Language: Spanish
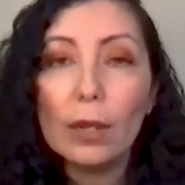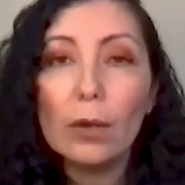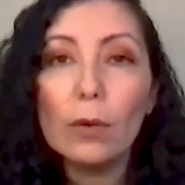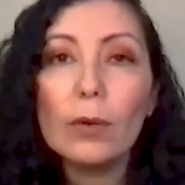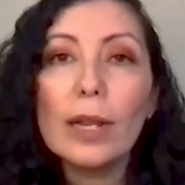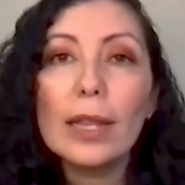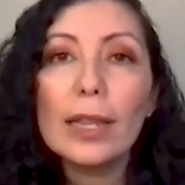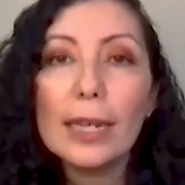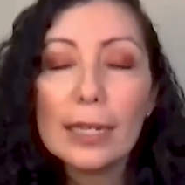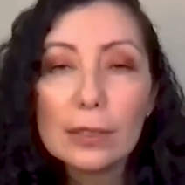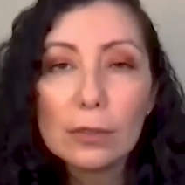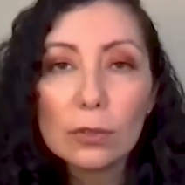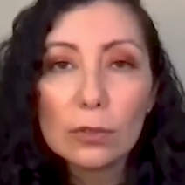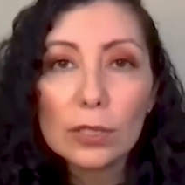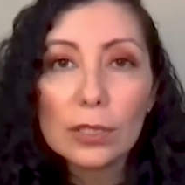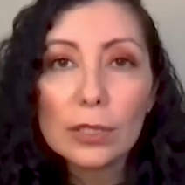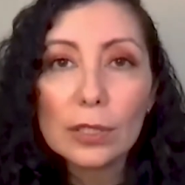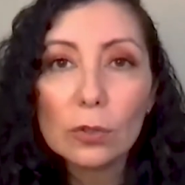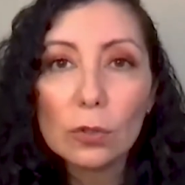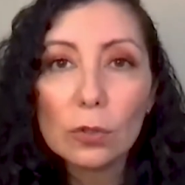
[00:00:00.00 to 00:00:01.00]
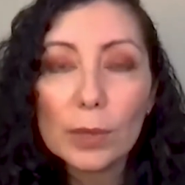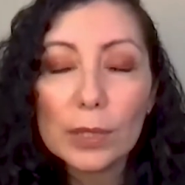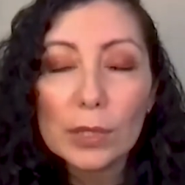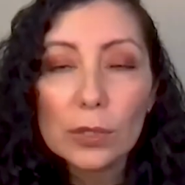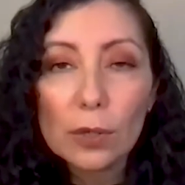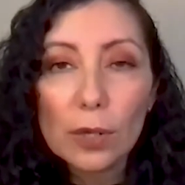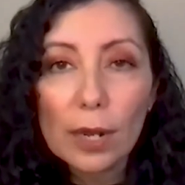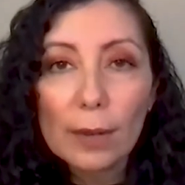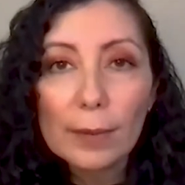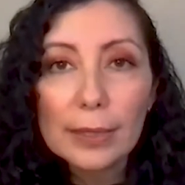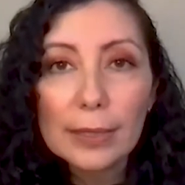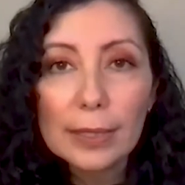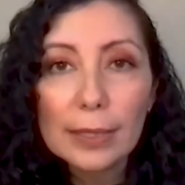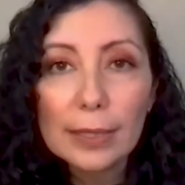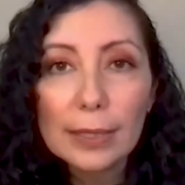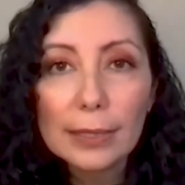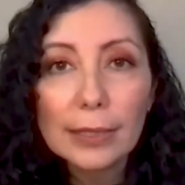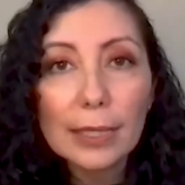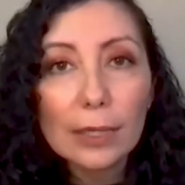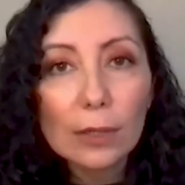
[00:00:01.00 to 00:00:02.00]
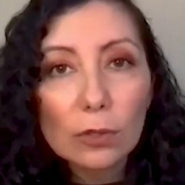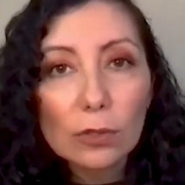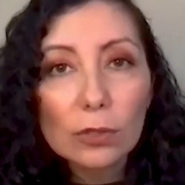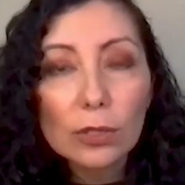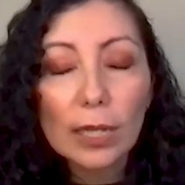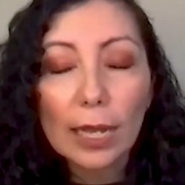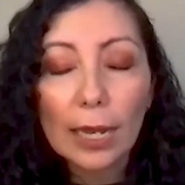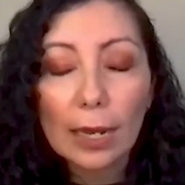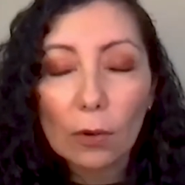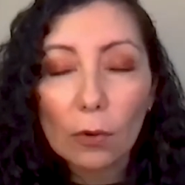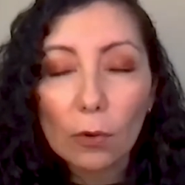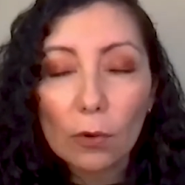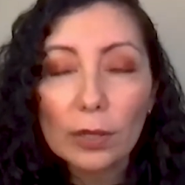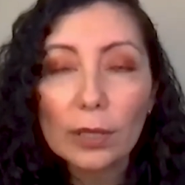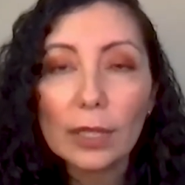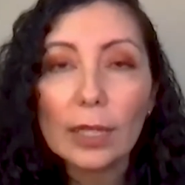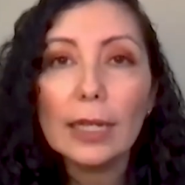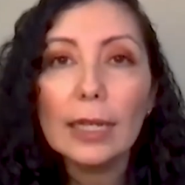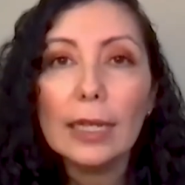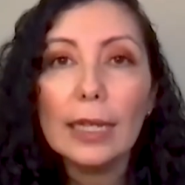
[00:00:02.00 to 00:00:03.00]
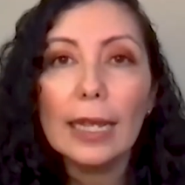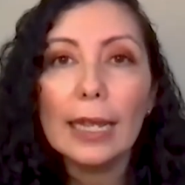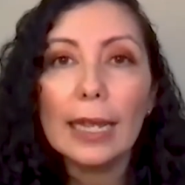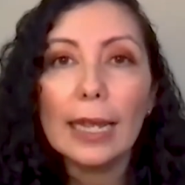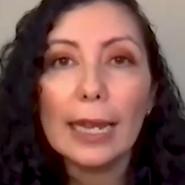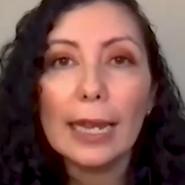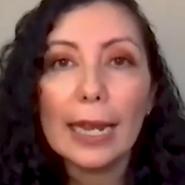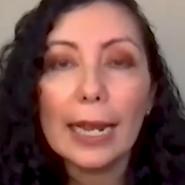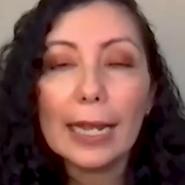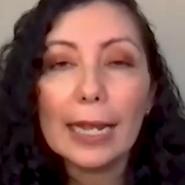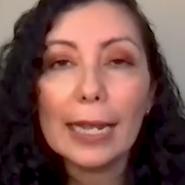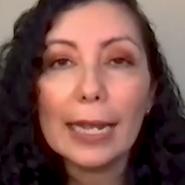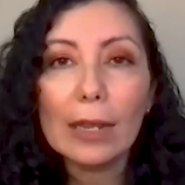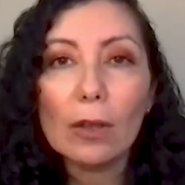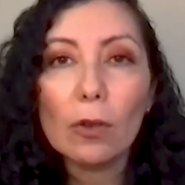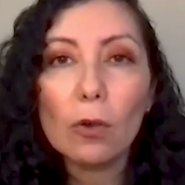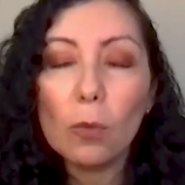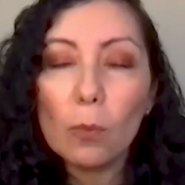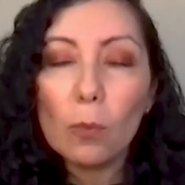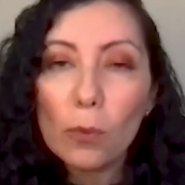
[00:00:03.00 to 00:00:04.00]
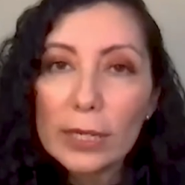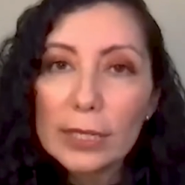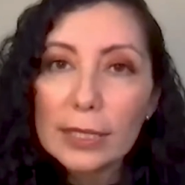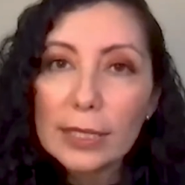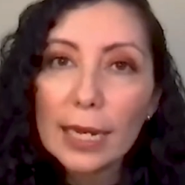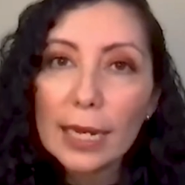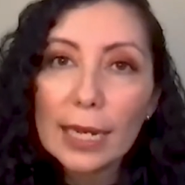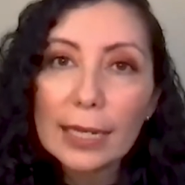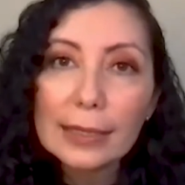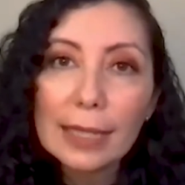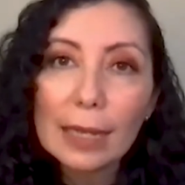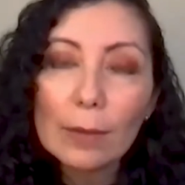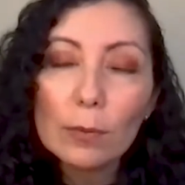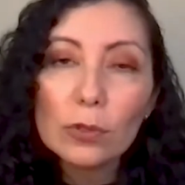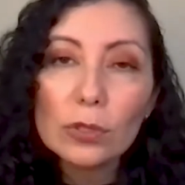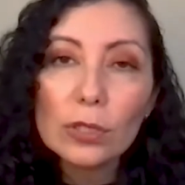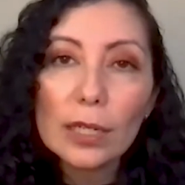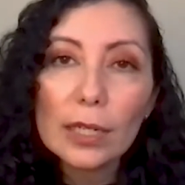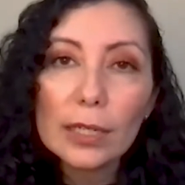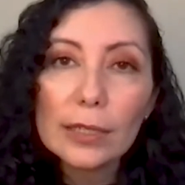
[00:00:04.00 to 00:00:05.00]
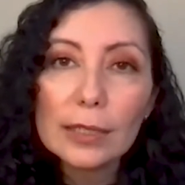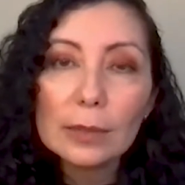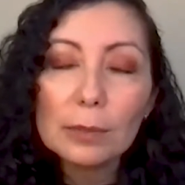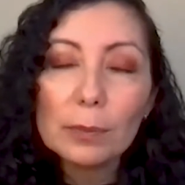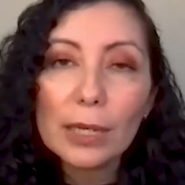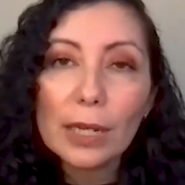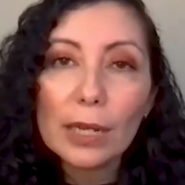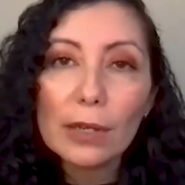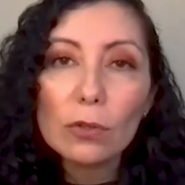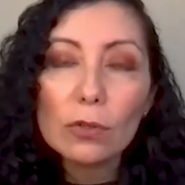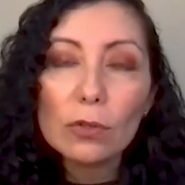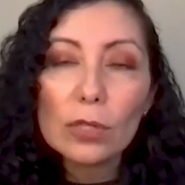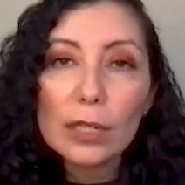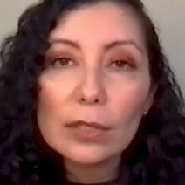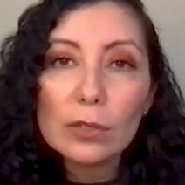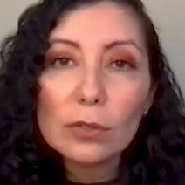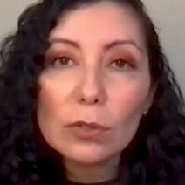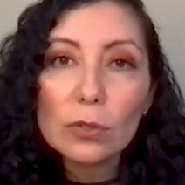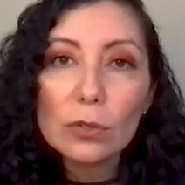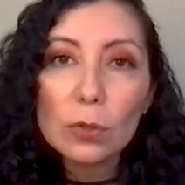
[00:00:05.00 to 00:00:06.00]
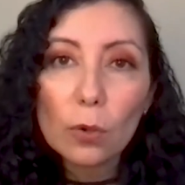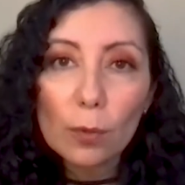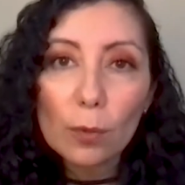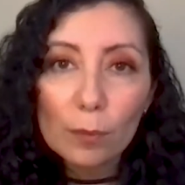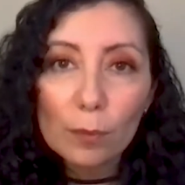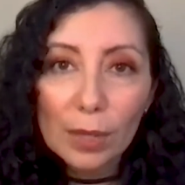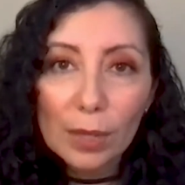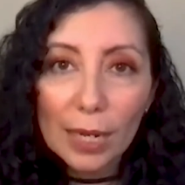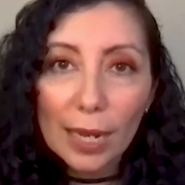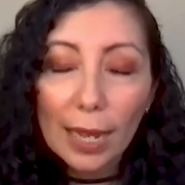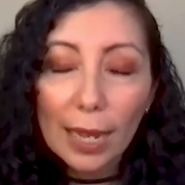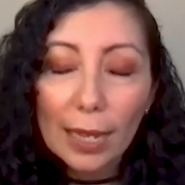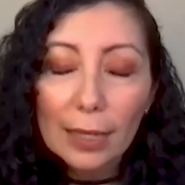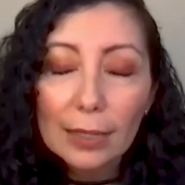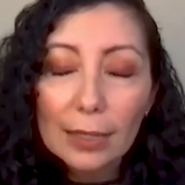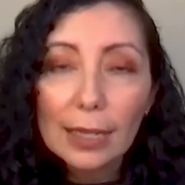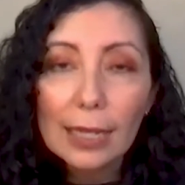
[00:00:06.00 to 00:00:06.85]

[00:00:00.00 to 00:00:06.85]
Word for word: Una de las cosas que tú mencionabas antes de irnos a corte era que cómo es que gastamos en esos pequeños gastos hormiga.